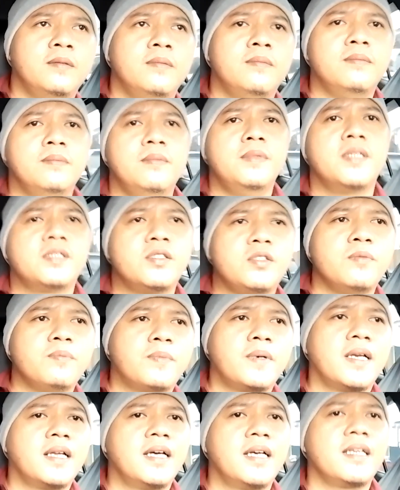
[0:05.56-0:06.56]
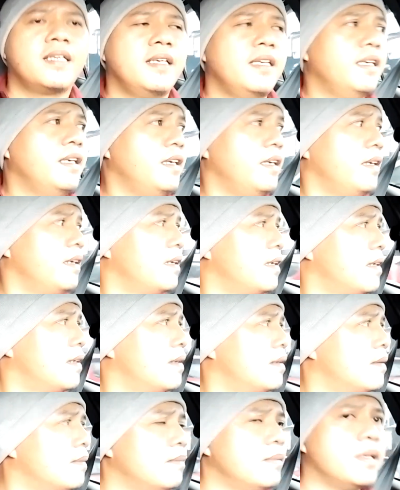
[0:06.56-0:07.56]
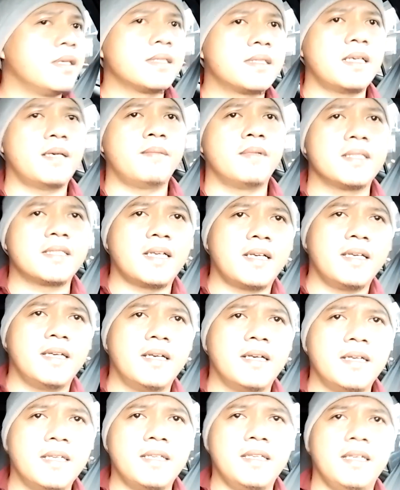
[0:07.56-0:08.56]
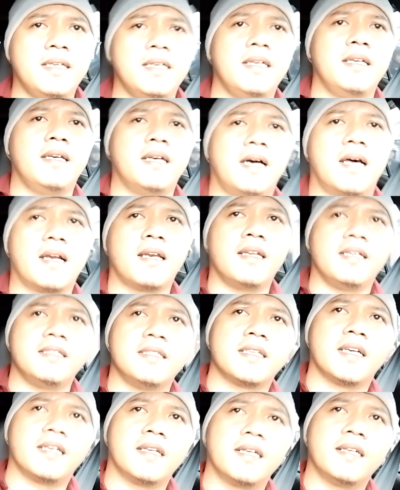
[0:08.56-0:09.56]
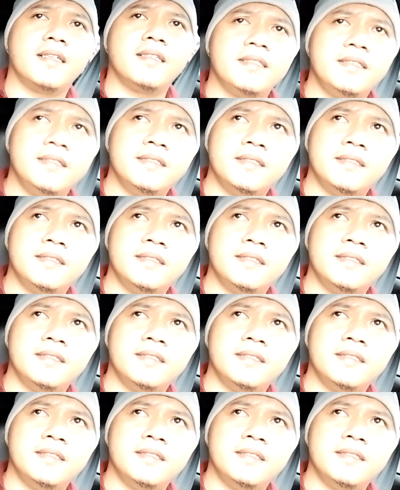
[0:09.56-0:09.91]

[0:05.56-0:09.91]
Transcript: Berjumpa lagi bersama saya di Arlin Channel.